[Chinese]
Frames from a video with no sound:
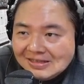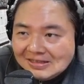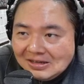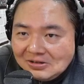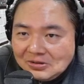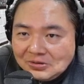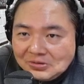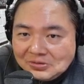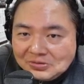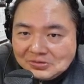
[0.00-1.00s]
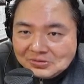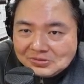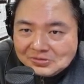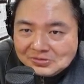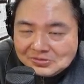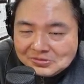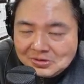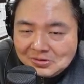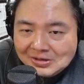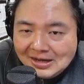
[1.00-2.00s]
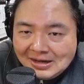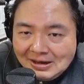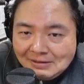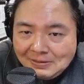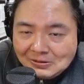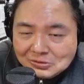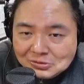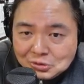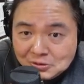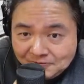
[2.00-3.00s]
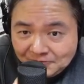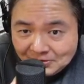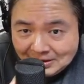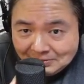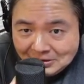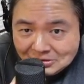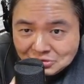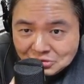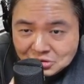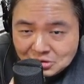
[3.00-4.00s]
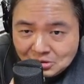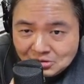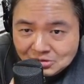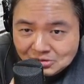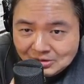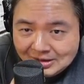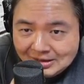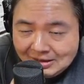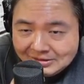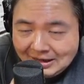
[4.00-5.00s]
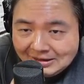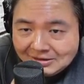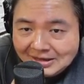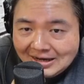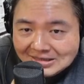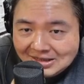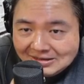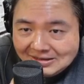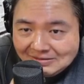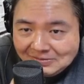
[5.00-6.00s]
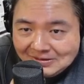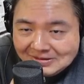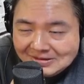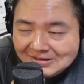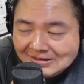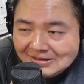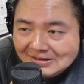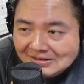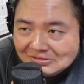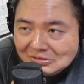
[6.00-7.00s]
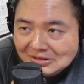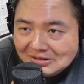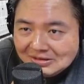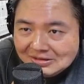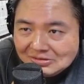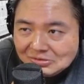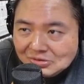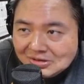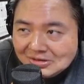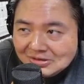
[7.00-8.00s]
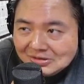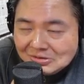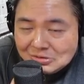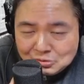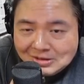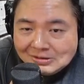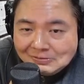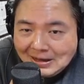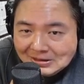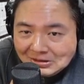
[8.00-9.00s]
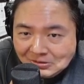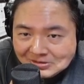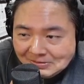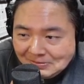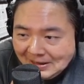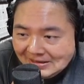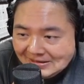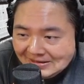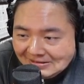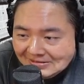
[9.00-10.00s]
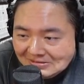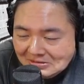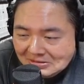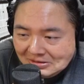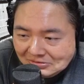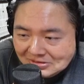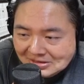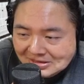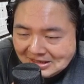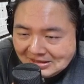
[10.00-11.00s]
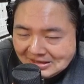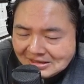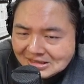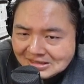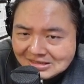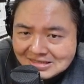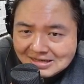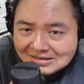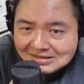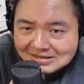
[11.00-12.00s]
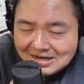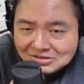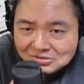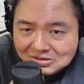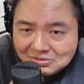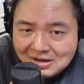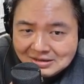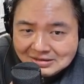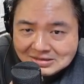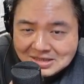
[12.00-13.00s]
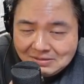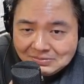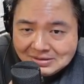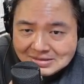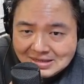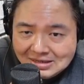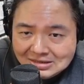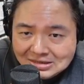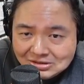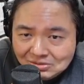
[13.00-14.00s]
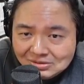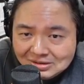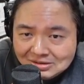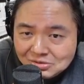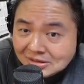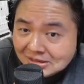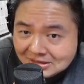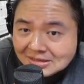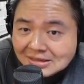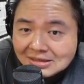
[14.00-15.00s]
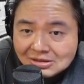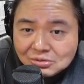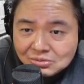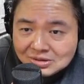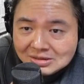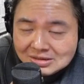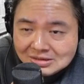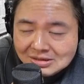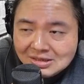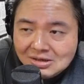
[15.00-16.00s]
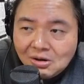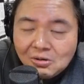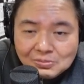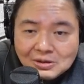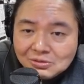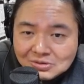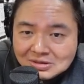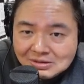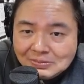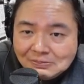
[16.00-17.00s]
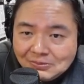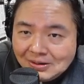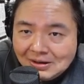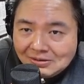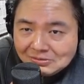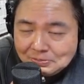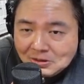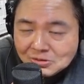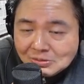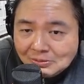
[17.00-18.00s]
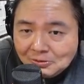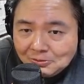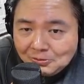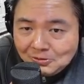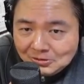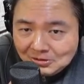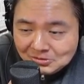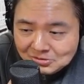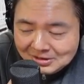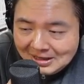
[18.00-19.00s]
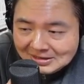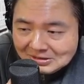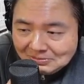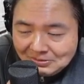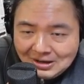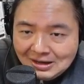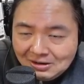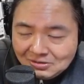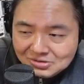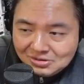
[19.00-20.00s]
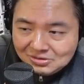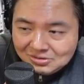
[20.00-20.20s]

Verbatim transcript: 然后后来还跑去顺丰那边去送，对，然后打到大江那一边。好，对，所以算了吧，以后再拍了哈。那就先这样。它其实，在那个大雄樱花里的上面，在七公里，所以其实那个路其实后面路其实并不好，没有什么铺柏油，所以它其实不太好走。